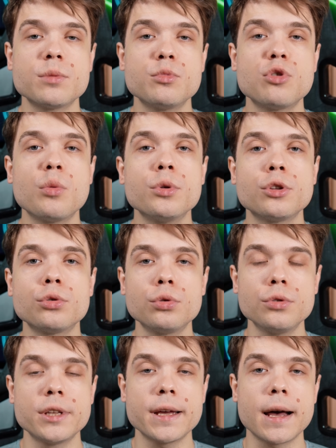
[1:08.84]
że byłoby to
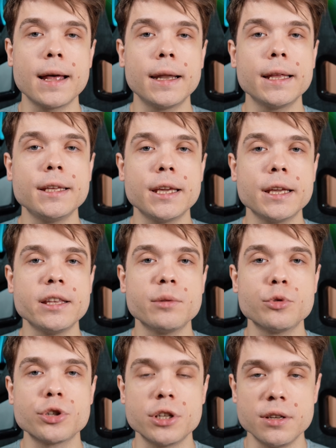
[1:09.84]
trudne, ale nie
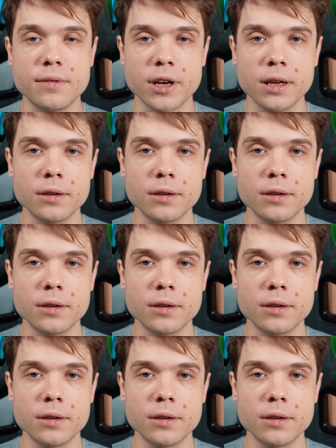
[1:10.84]
niemożliwe.